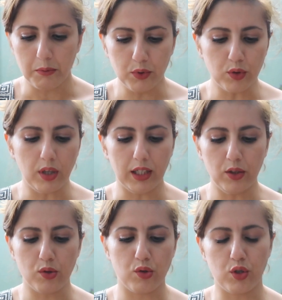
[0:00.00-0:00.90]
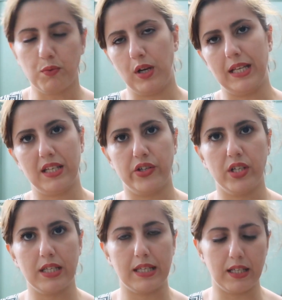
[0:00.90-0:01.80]
Bunu alıyorsunuz böyle
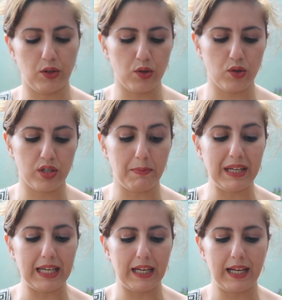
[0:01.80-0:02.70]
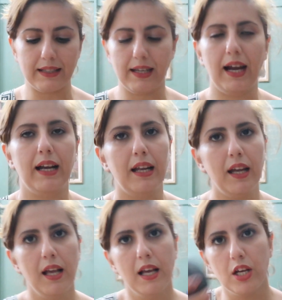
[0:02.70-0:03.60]
saçınızı ıslatıyorsunuz ya bir kere
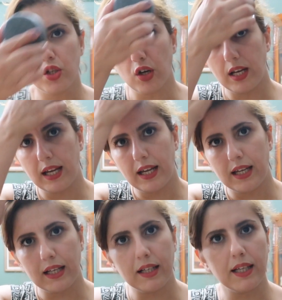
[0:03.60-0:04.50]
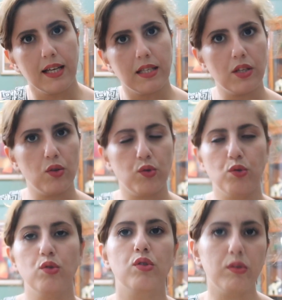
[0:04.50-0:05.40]
yeterli. Şöyle
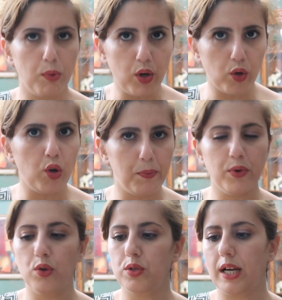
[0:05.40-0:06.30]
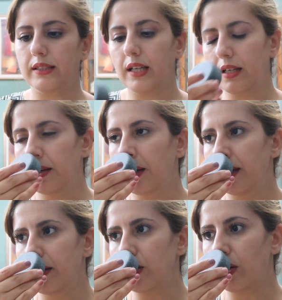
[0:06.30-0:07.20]
gezdiriyorsunuz. Böyle köpürüyor zaten.
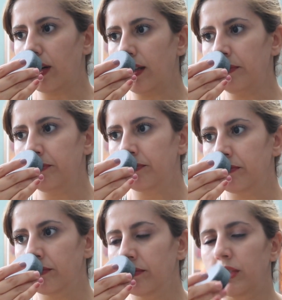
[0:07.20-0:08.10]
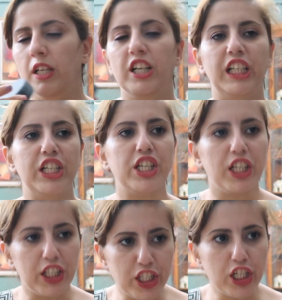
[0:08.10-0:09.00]
Sonra
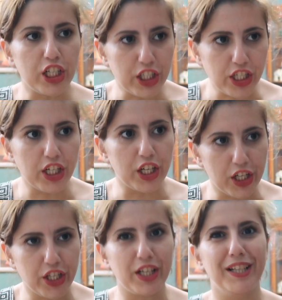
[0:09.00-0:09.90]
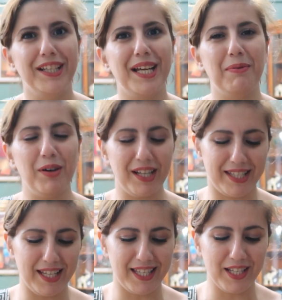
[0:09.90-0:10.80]
kıçık kıçık kıçık kıçık diye böyle
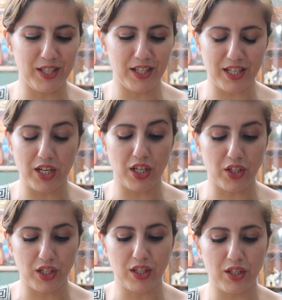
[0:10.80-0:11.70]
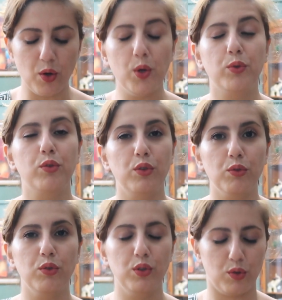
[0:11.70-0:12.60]
sesinizi şey saçınızın
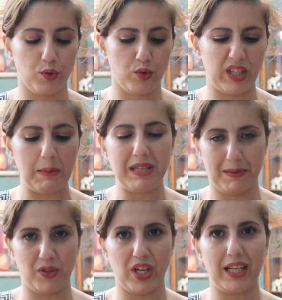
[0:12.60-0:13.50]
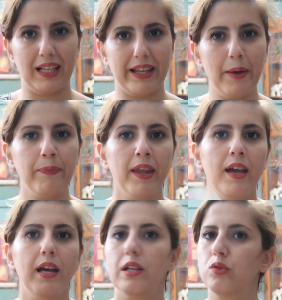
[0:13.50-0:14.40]
öttüğünü duyuyorsunuz temiz bir şekilde.
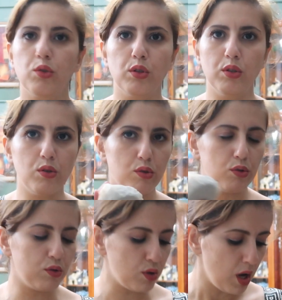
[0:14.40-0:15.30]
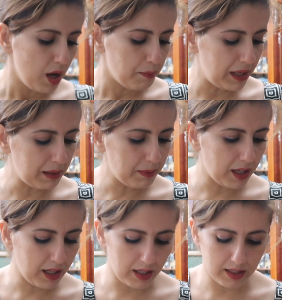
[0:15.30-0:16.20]
Duruluyorsunuz. Benim
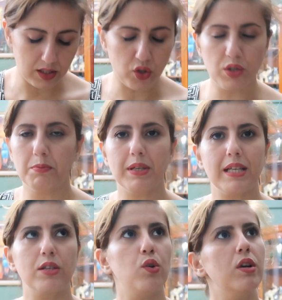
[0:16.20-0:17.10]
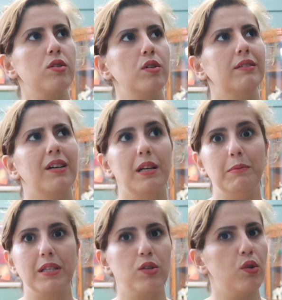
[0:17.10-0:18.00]
e, saçım mesela sonra, sonra
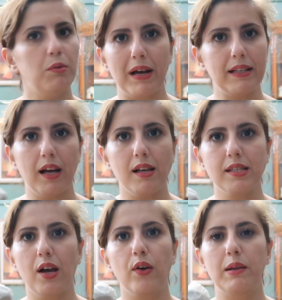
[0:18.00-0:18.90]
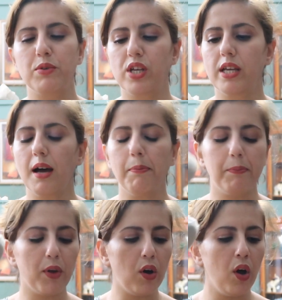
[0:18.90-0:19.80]
taraması zor. Bende asla öyle bir şey
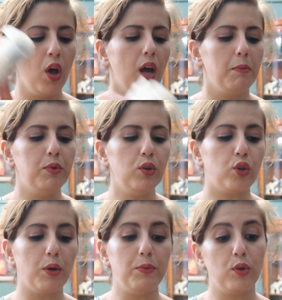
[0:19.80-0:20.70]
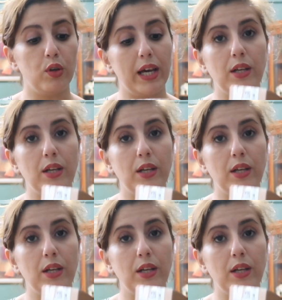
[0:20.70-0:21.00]
yapmıyor. Bu kömürlüğü